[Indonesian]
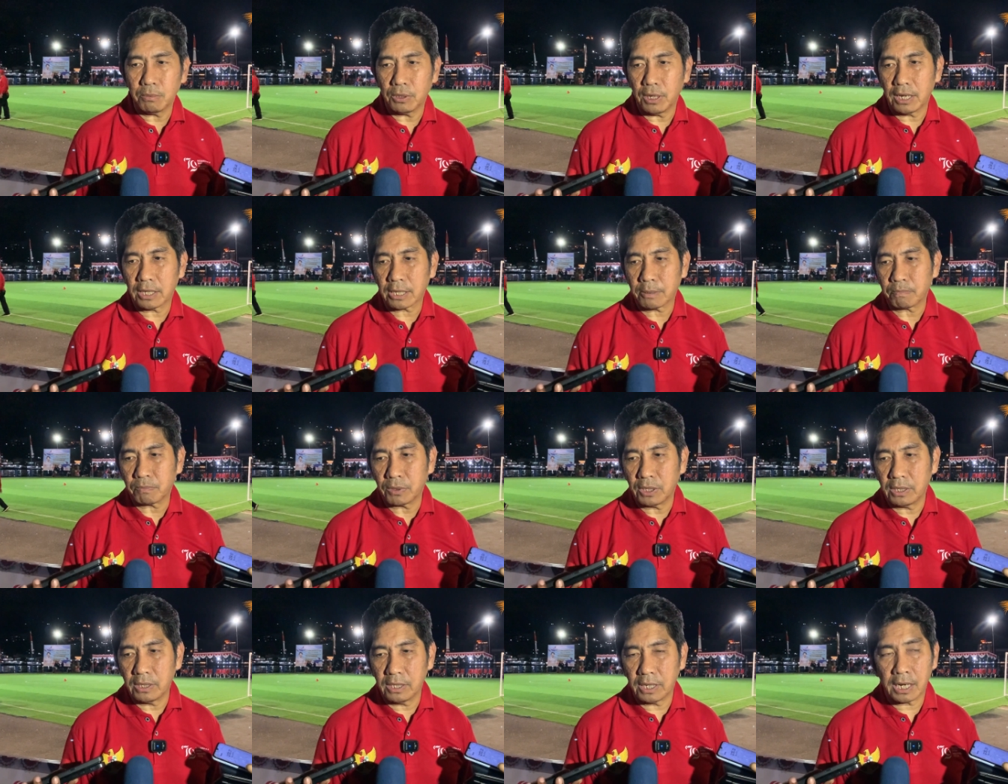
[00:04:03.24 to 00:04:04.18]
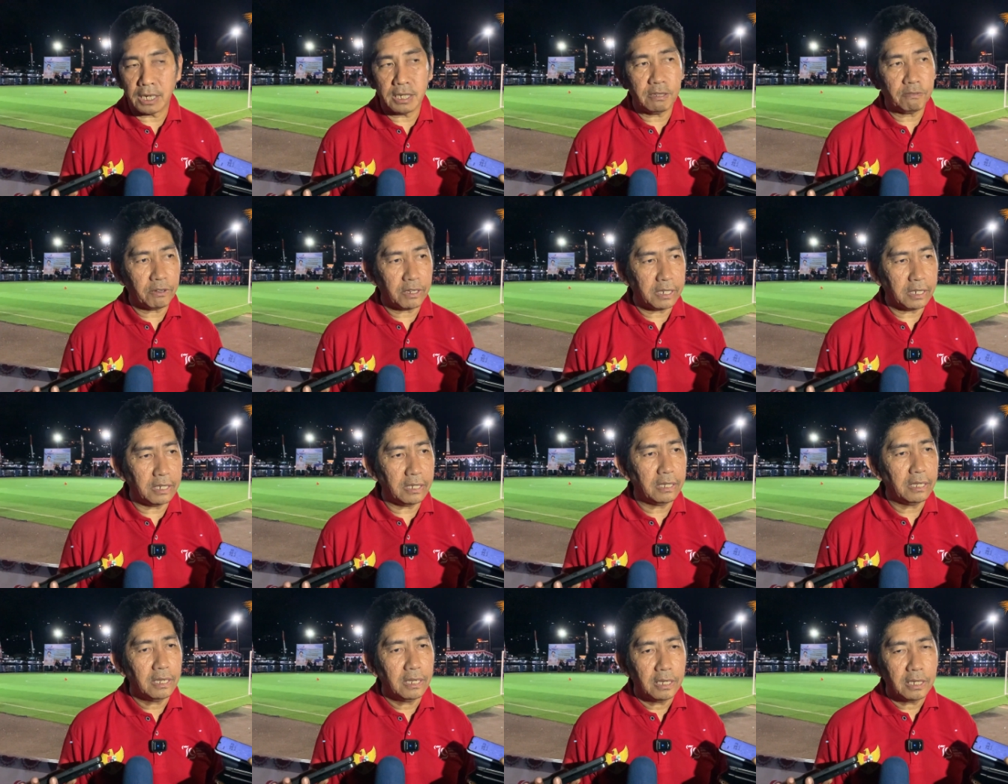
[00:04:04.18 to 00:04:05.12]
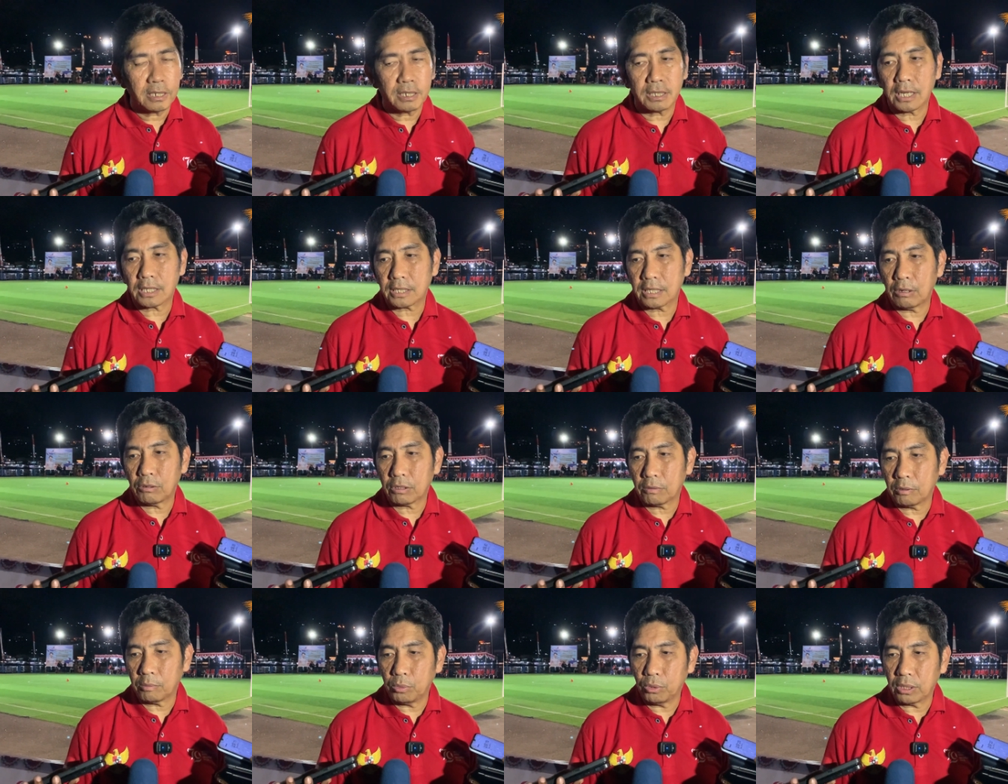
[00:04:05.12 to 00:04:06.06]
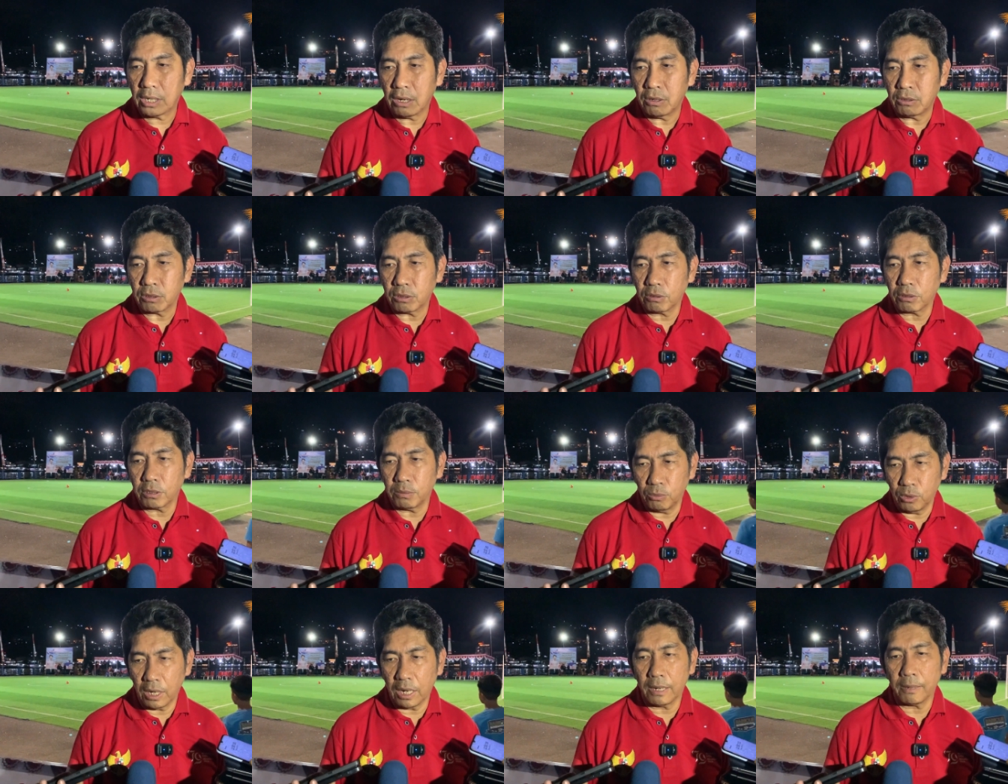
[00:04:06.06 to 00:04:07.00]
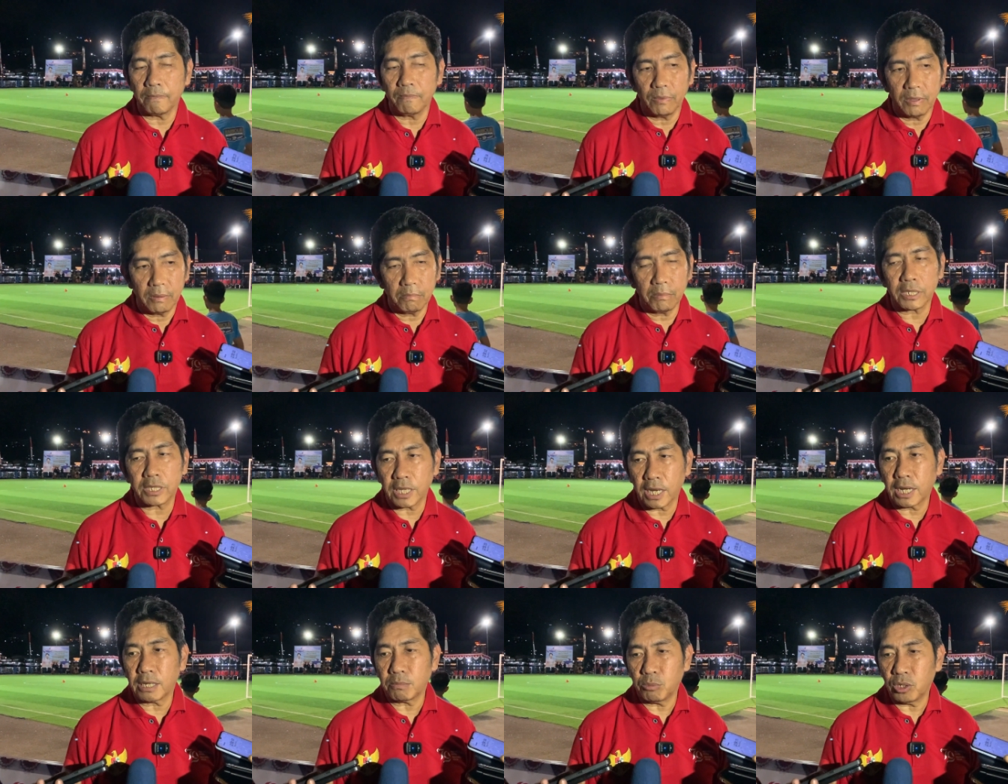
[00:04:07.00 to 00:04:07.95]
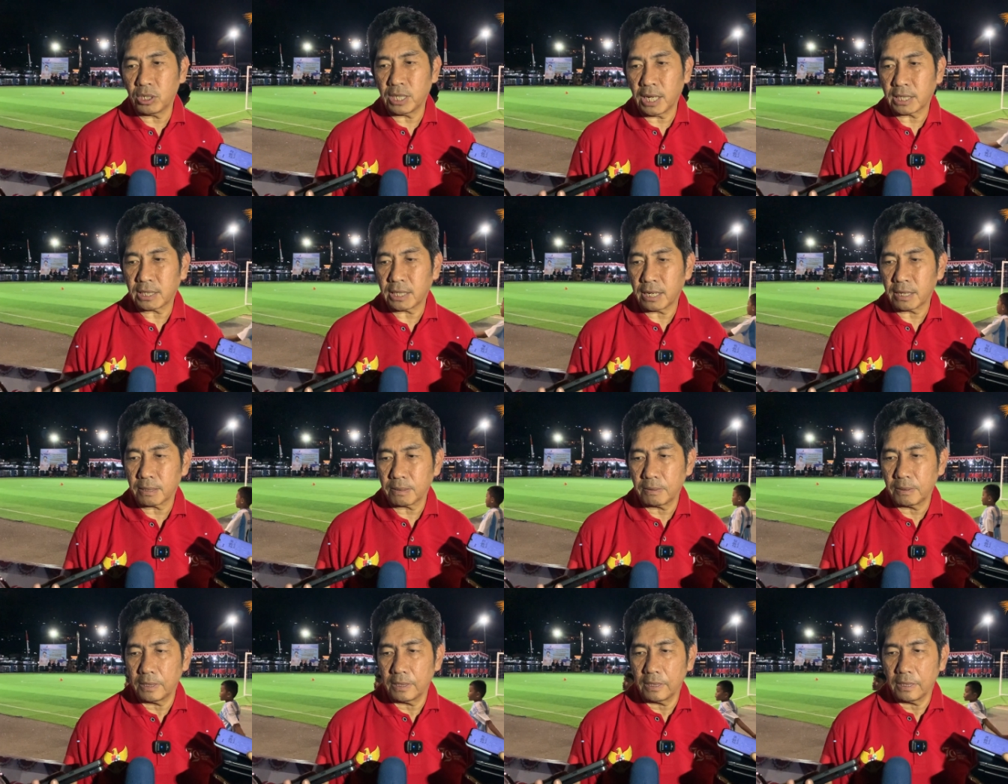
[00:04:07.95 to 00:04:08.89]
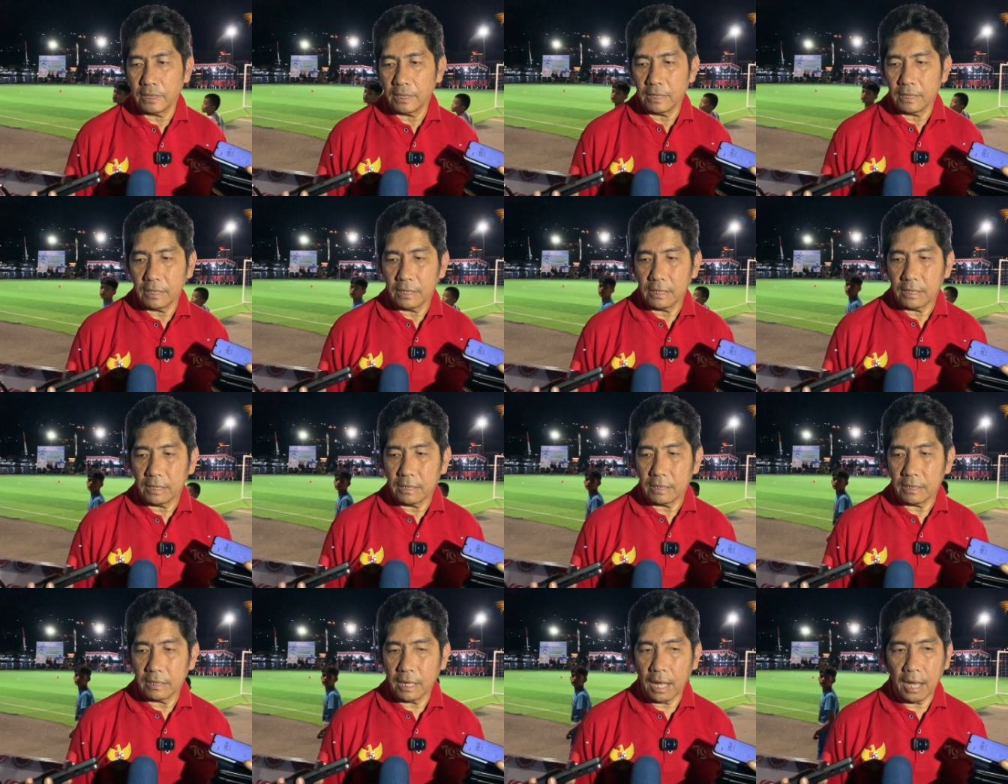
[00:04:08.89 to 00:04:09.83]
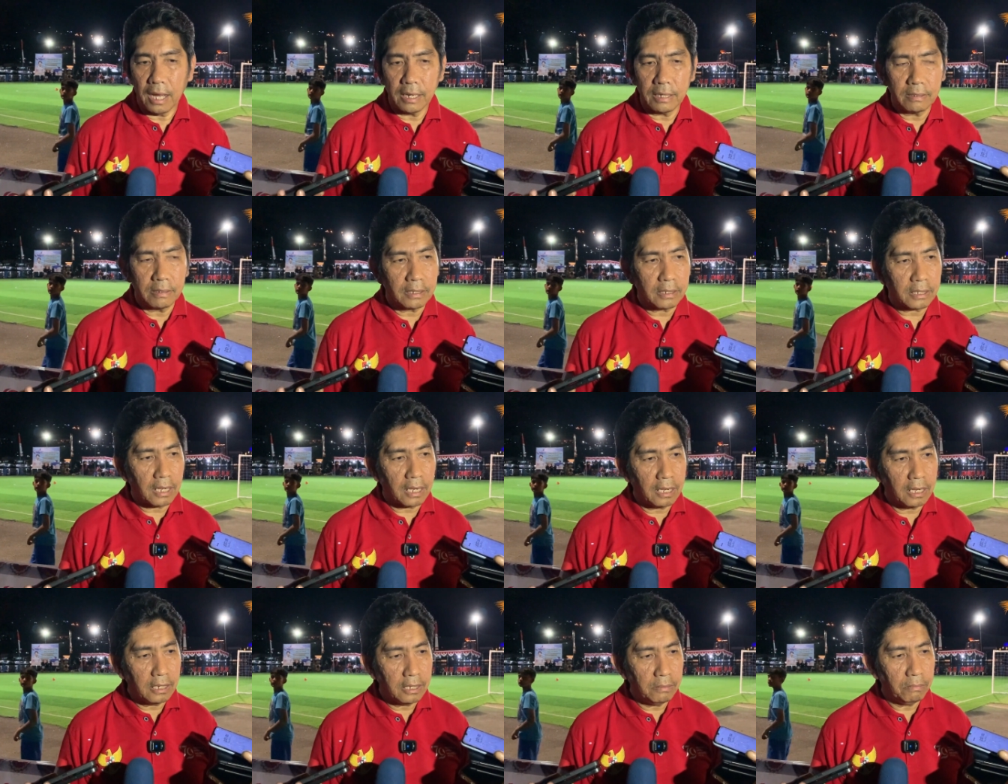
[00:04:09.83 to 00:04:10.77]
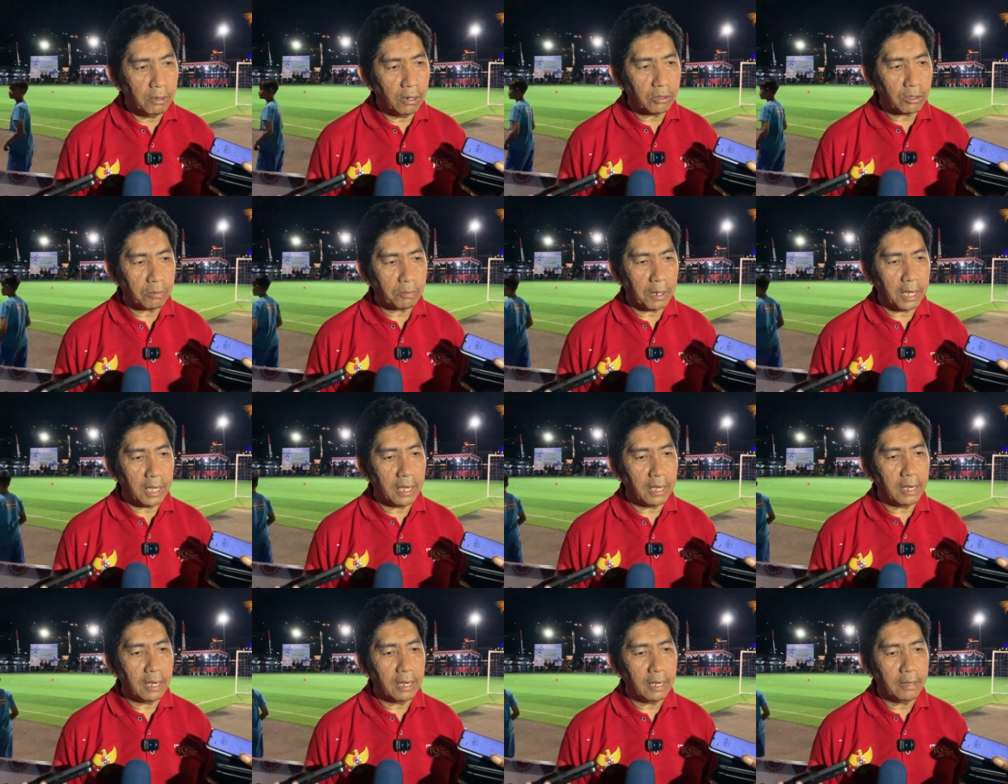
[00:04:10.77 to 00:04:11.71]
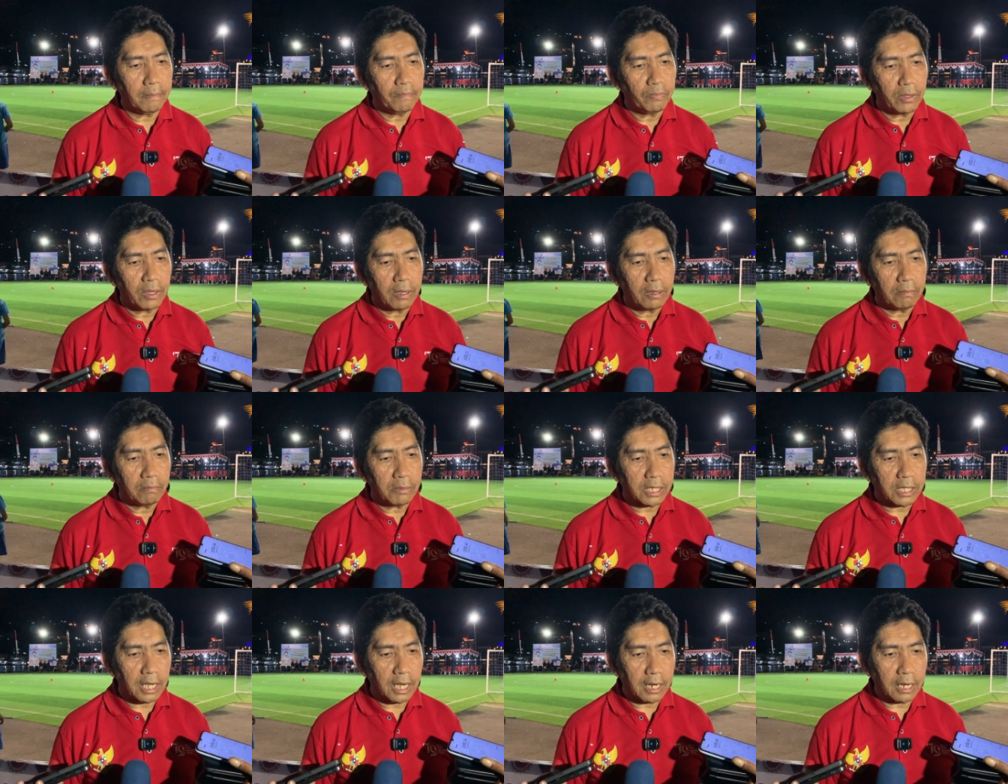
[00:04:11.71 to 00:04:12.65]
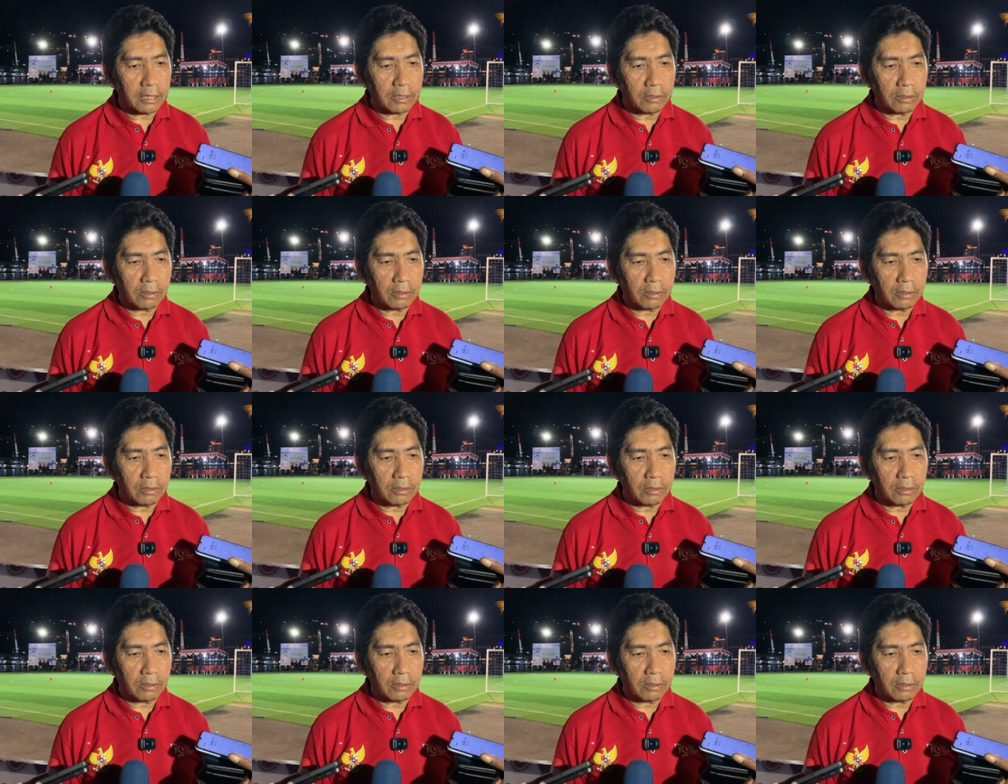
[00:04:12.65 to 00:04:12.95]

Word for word: berharap dengan event ini kita selalu terbuka untuk semua masyarakat boleh datang dan saya himbau supaya masyarakat